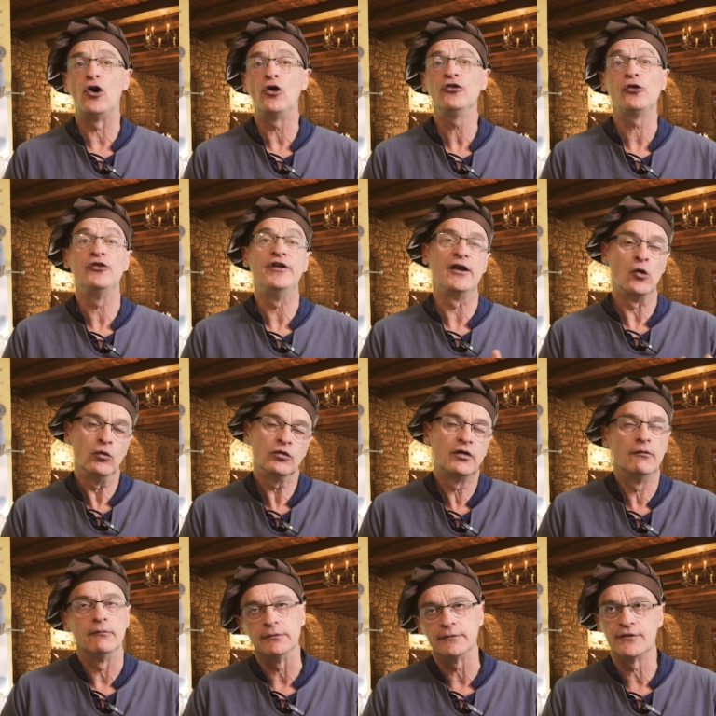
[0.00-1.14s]
rendre des
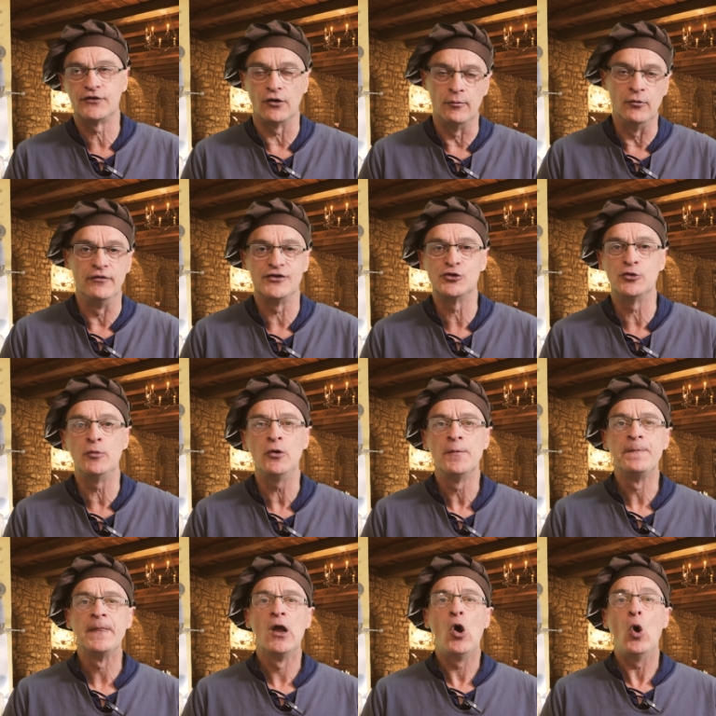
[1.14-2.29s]
comptes, sans mauvais jeu de mots,
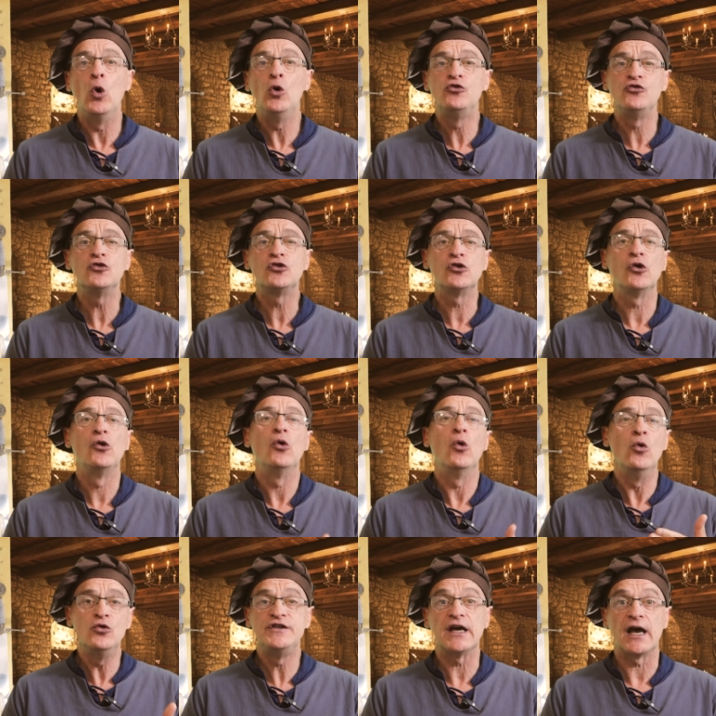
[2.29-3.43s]
au duc
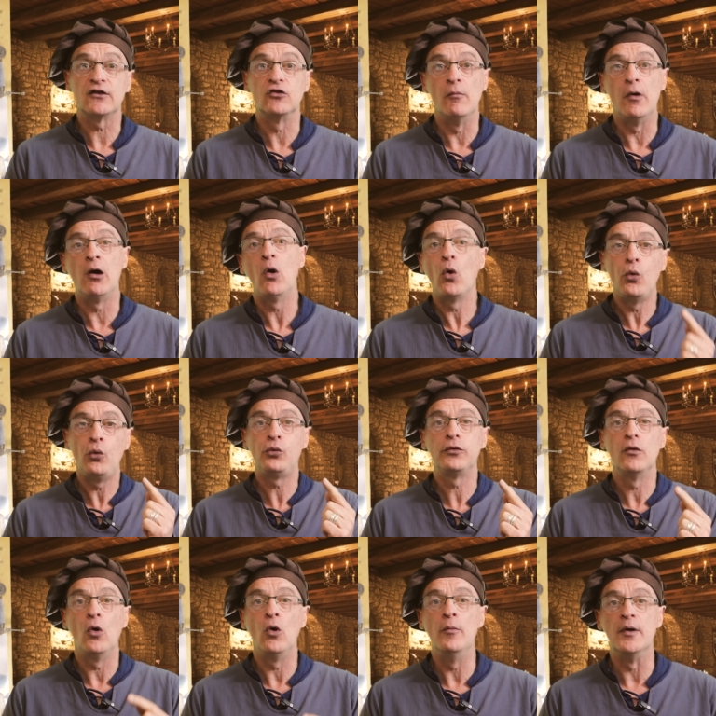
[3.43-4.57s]
ou directement
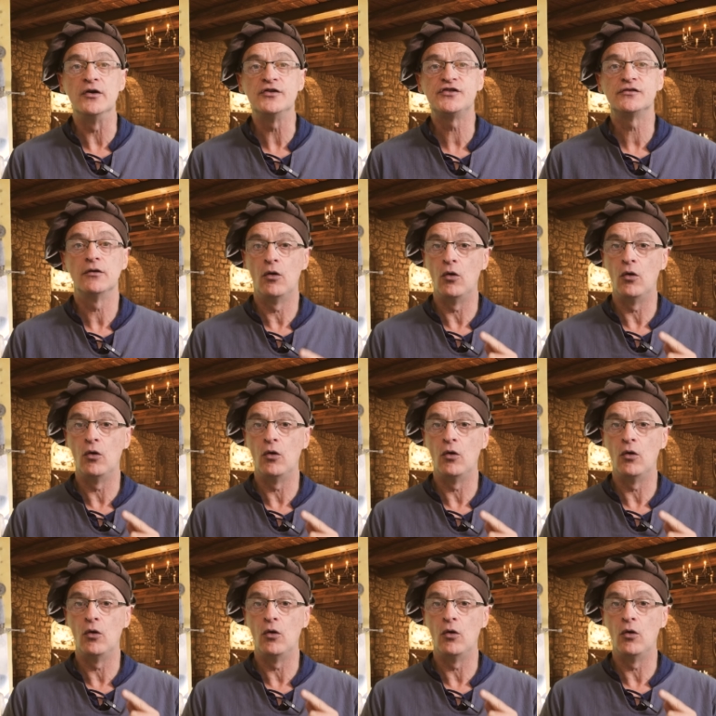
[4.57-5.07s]
au boss,